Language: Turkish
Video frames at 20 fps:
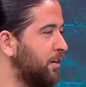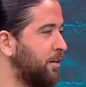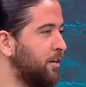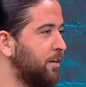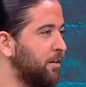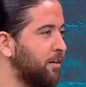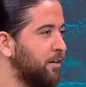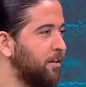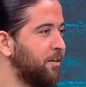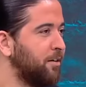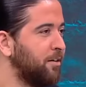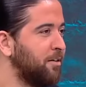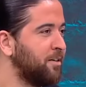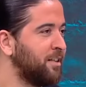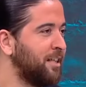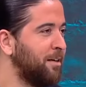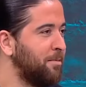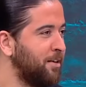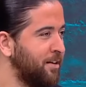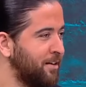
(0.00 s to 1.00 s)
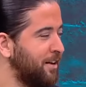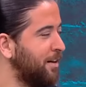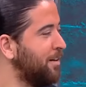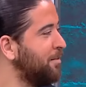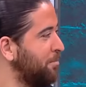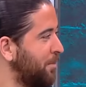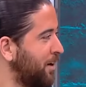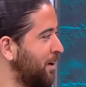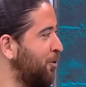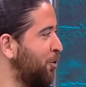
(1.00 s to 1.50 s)
Ee, en başına
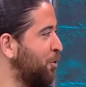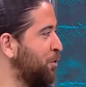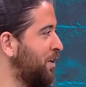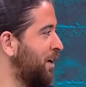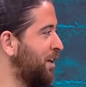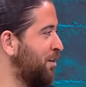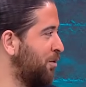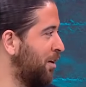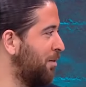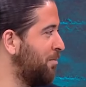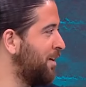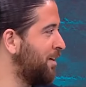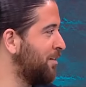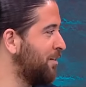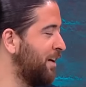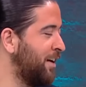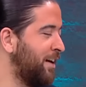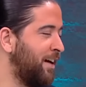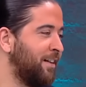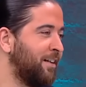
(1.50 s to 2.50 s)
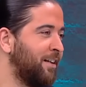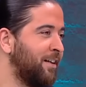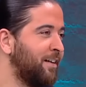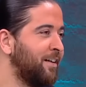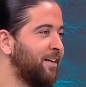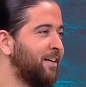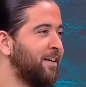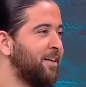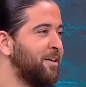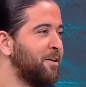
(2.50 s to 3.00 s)
sabahtan belli olsaydı bu haber Hı -hı. herhalde
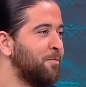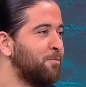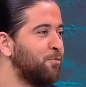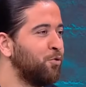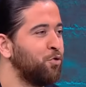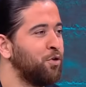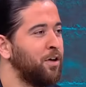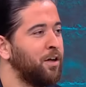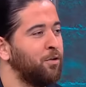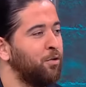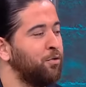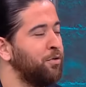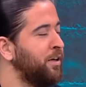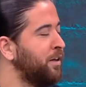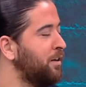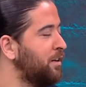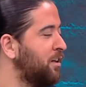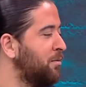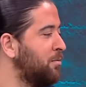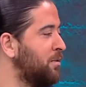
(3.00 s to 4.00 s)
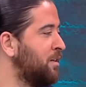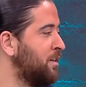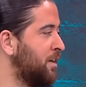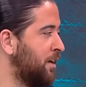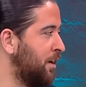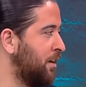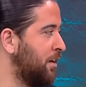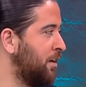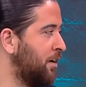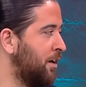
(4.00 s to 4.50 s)
bugüne de onu ekleyebiliriz
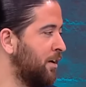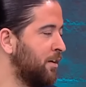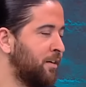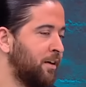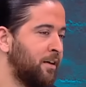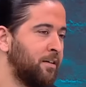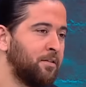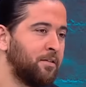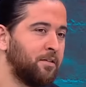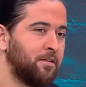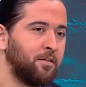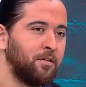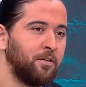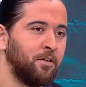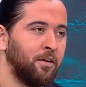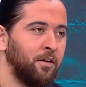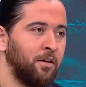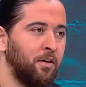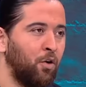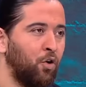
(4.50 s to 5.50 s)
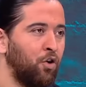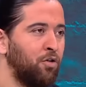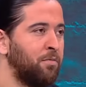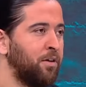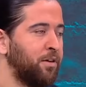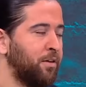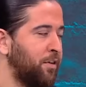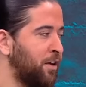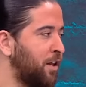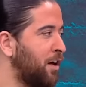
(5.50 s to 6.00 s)
herhalde. Reinkent e,
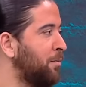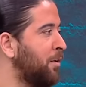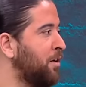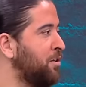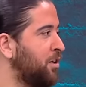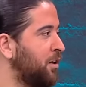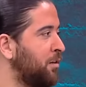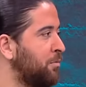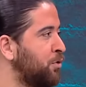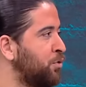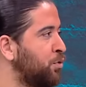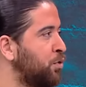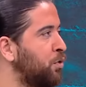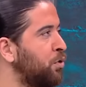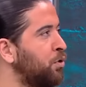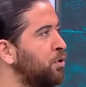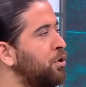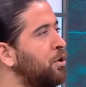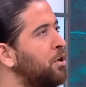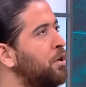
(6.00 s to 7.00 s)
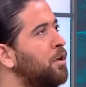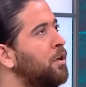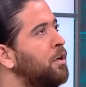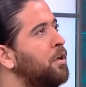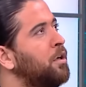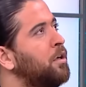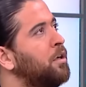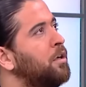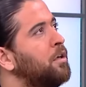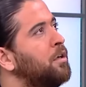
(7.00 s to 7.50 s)
olmadı Fenerbahçeli bir türlü.
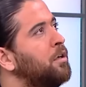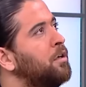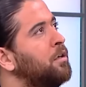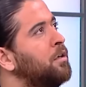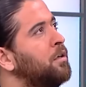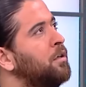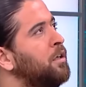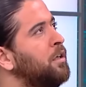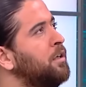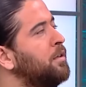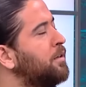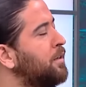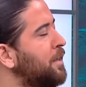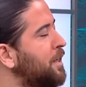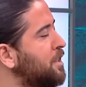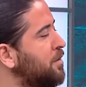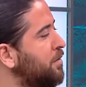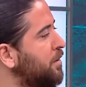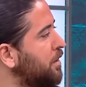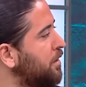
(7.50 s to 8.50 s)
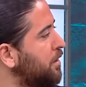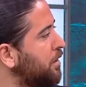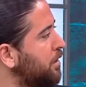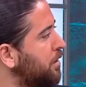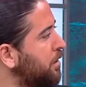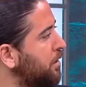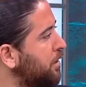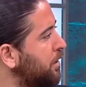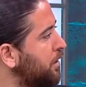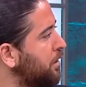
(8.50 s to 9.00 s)
E, ilk transfer
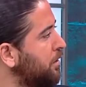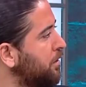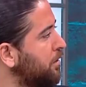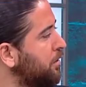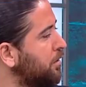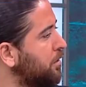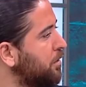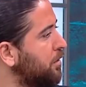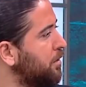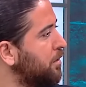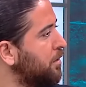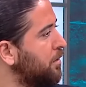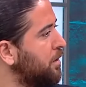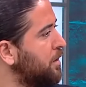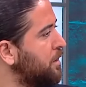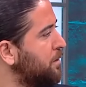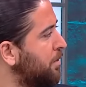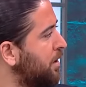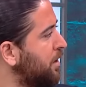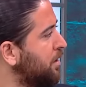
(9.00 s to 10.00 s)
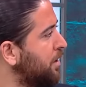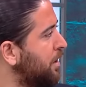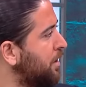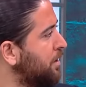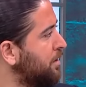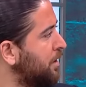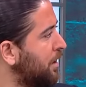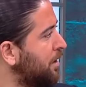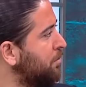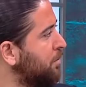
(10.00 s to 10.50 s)
edildiğinde İsmail
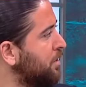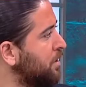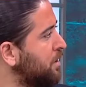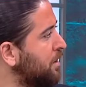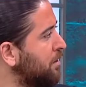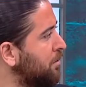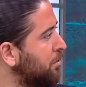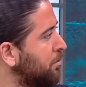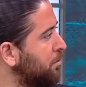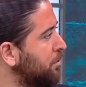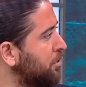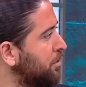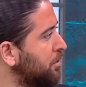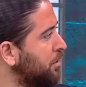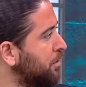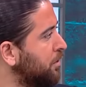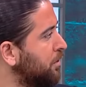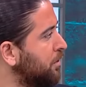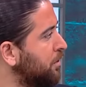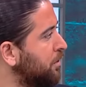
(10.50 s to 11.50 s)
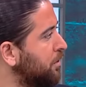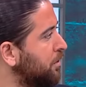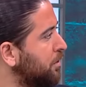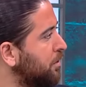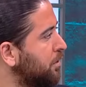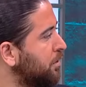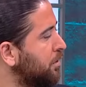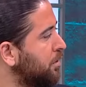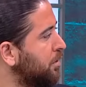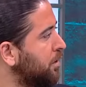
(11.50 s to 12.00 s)
Kartal mı istememişti? Evet.
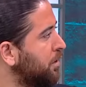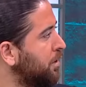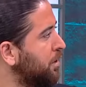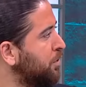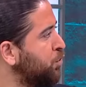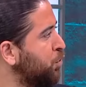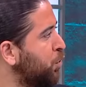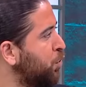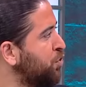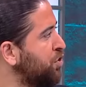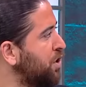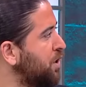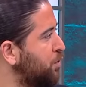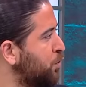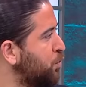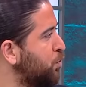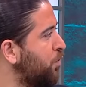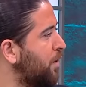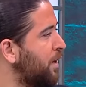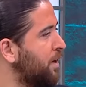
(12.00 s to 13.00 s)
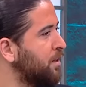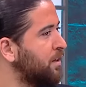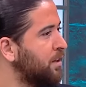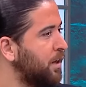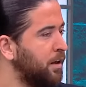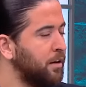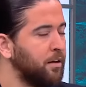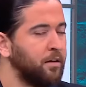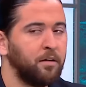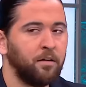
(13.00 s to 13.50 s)
Ya da Şu anda da ekranlarınıza
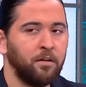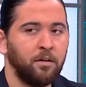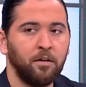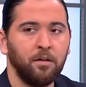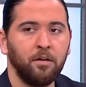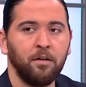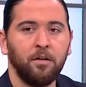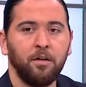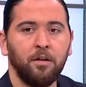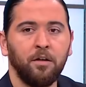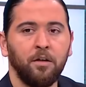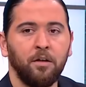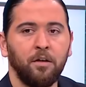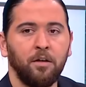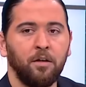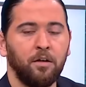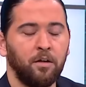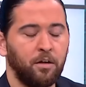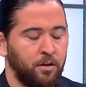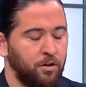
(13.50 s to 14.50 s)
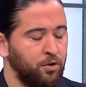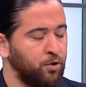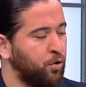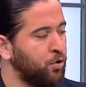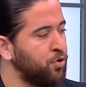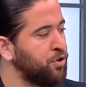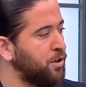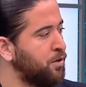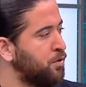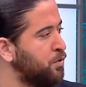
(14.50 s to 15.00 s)
varken, yansıyor. George
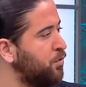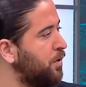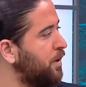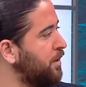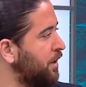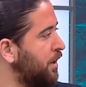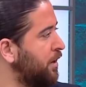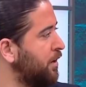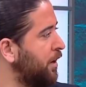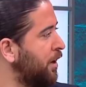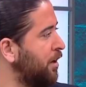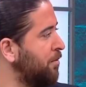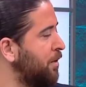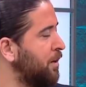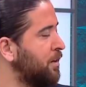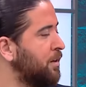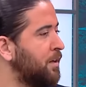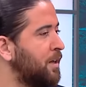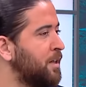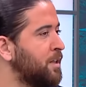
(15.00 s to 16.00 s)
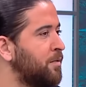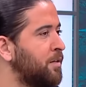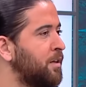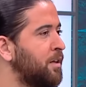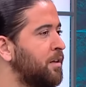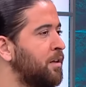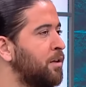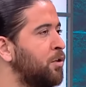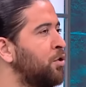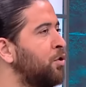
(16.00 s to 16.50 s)
Jesus varken galiba transfer
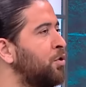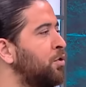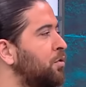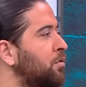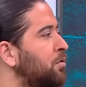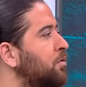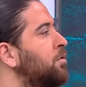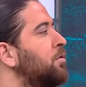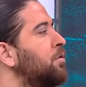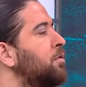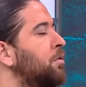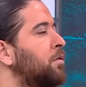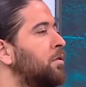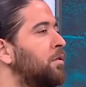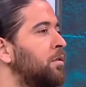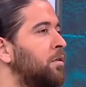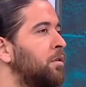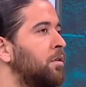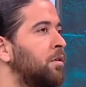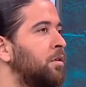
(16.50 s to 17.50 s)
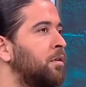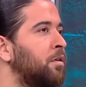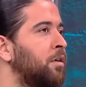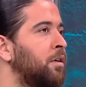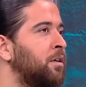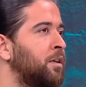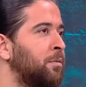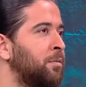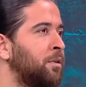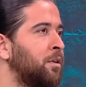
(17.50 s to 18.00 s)
ediliyor. E,
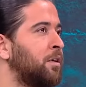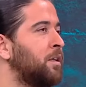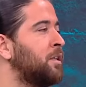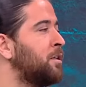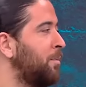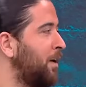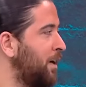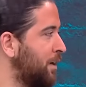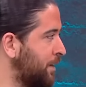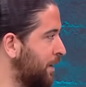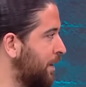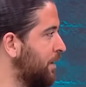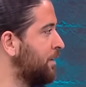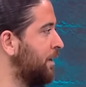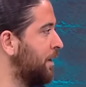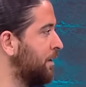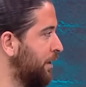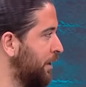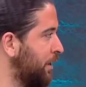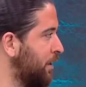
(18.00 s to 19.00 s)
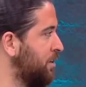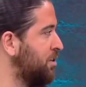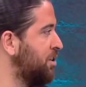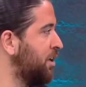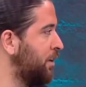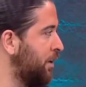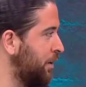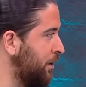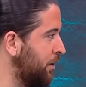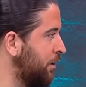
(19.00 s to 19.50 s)
tabii Blas İsmail Kartal gelince
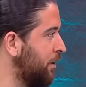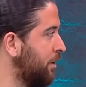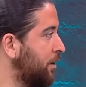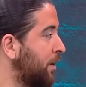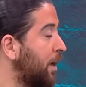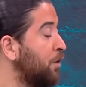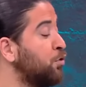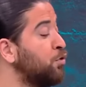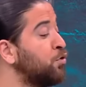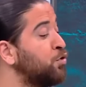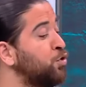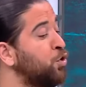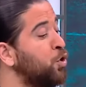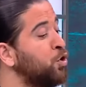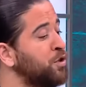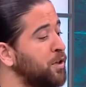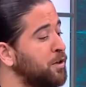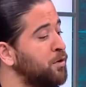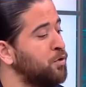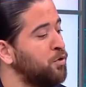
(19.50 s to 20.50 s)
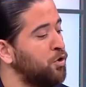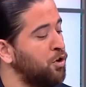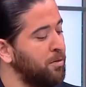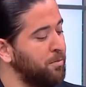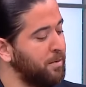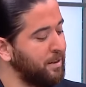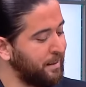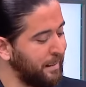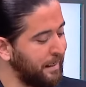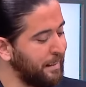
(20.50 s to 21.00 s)
de daha doğrusu George Jesus
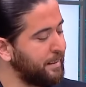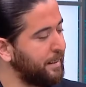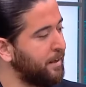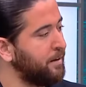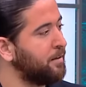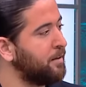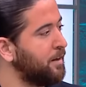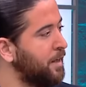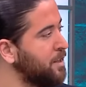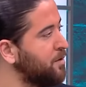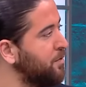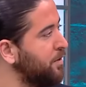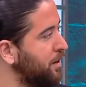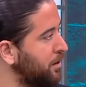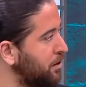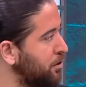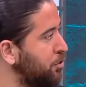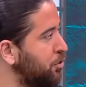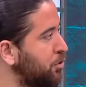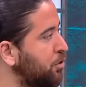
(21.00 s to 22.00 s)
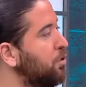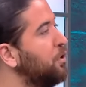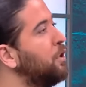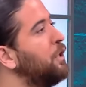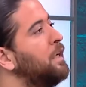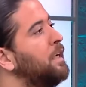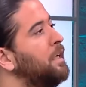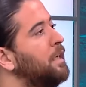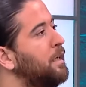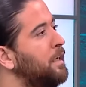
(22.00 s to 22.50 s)
dönemindeyken transfer ediliyor.
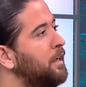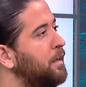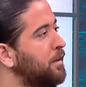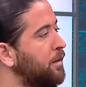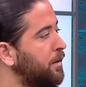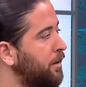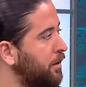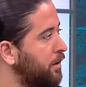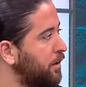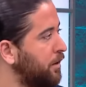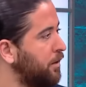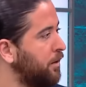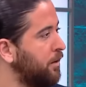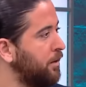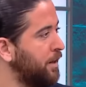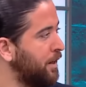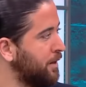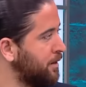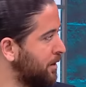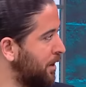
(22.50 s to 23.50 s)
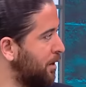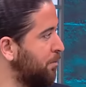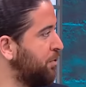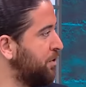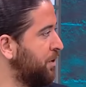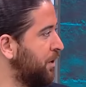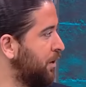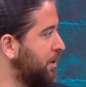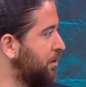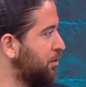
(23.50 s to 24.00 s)
E, yaz
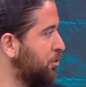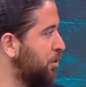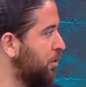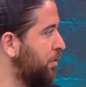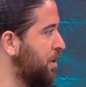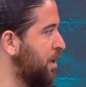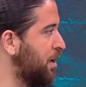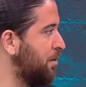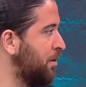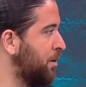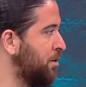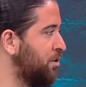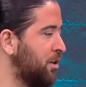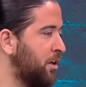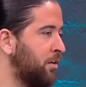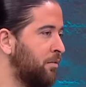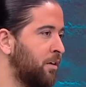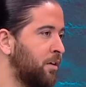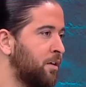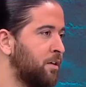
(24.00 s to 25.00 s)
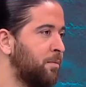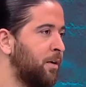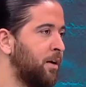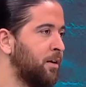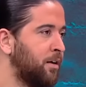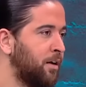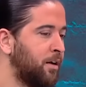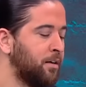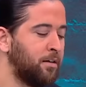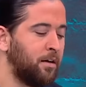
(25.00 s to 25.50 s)
kampında katılıyor Fenerbahçe'ye ve İsmail
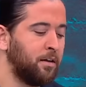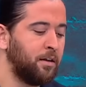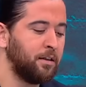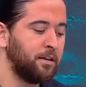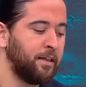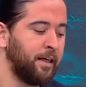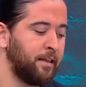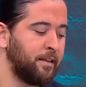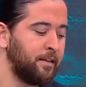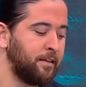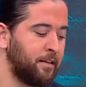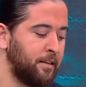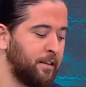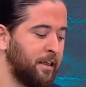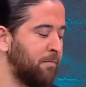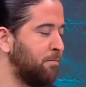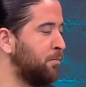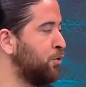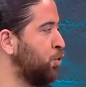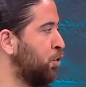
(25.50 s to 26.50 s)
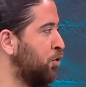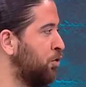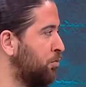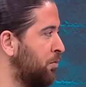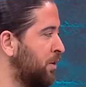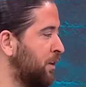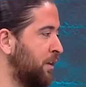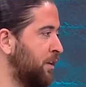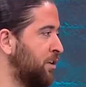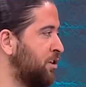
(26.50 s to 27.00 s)
Kartal'la kendisi yapmış
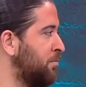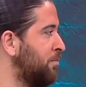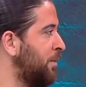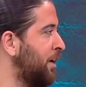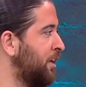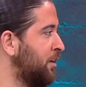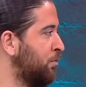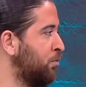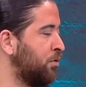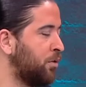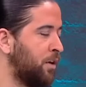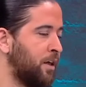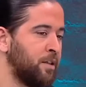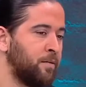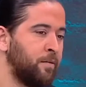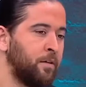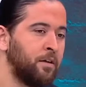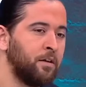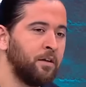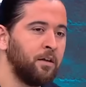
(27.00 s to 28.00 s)
olmadığı için belki bu transferi e,